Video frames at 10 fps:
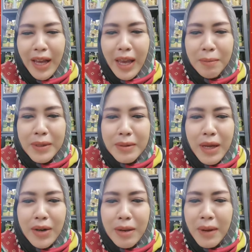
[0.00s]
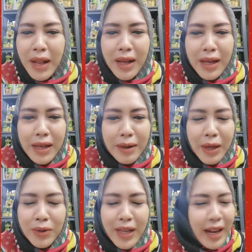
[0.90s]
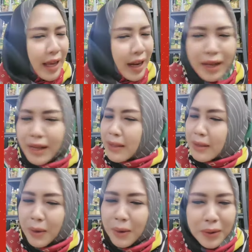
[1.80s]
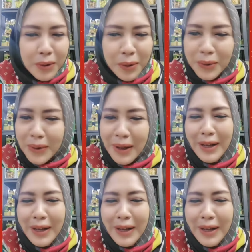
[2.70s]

eh mas Garuda malah ikut geleng-geleng no no no